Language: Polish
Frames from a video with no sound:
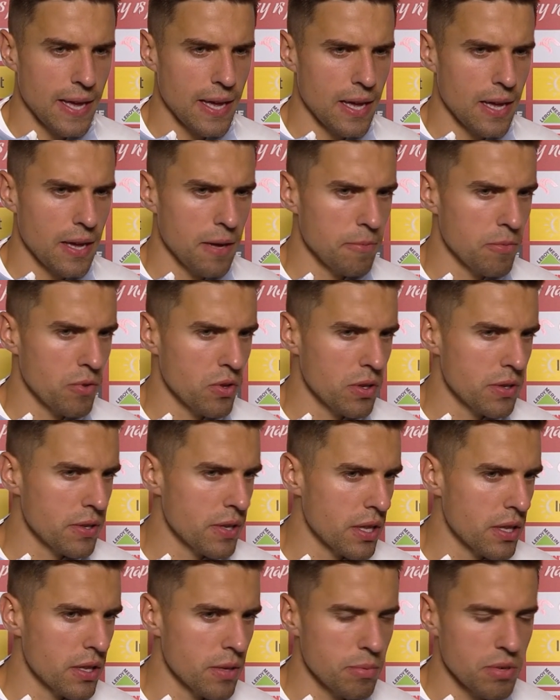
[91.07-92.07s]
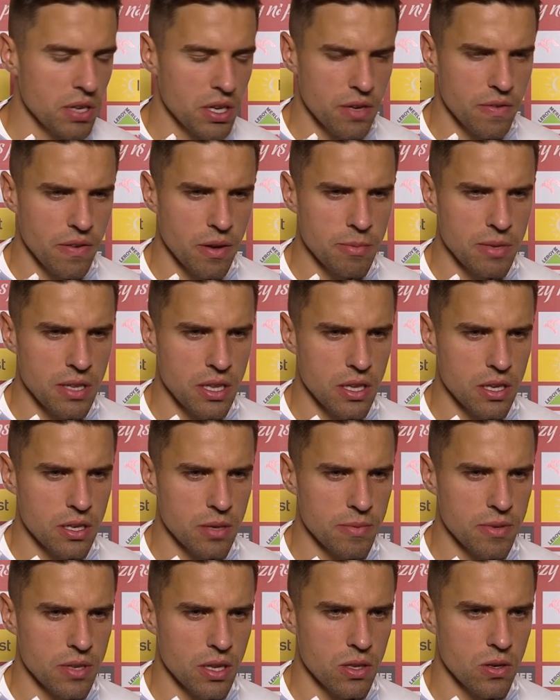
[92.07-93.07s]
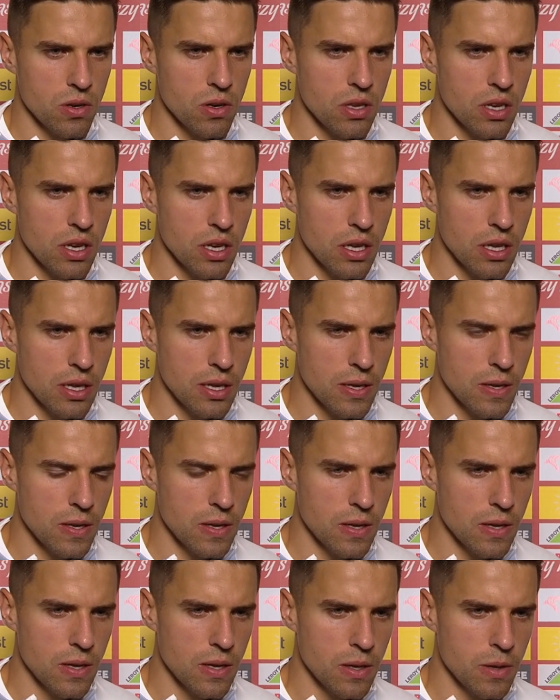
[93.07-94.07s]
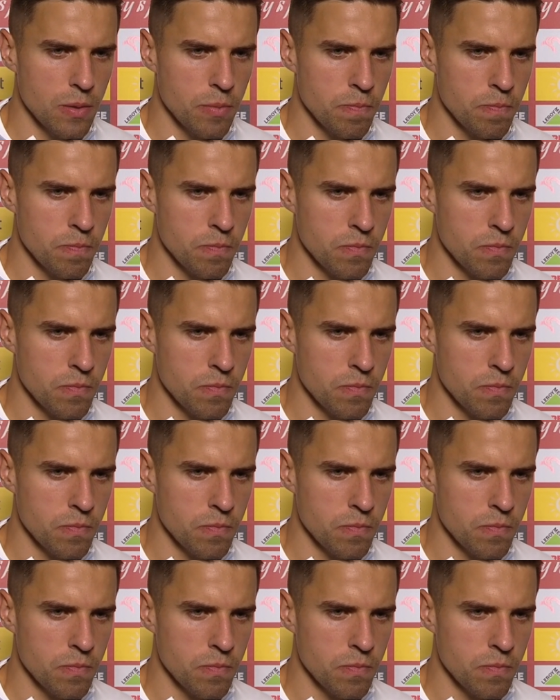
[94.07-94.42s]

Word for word: E, no niestety, przegrywamy na naszym stadionie. E,